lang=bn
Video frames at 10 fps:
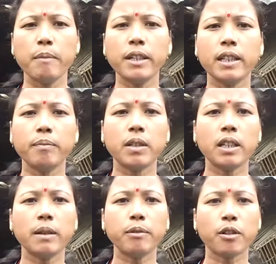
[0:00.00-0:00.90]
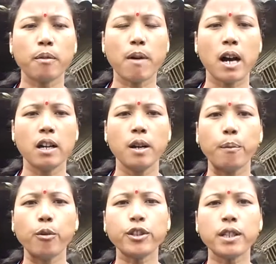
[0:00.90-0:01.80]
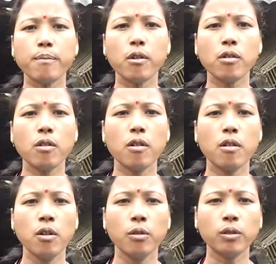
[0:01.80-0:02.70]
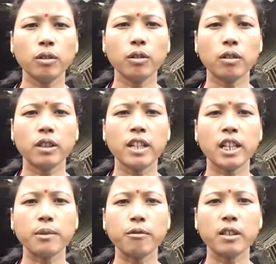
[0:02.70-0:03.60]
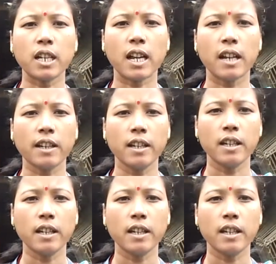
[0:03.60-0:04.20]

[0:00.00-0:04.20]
আমি দীপ্তিদেব শর্মা পশ্চিমবঙ্গ উত্তর দিনাজপুর জেলার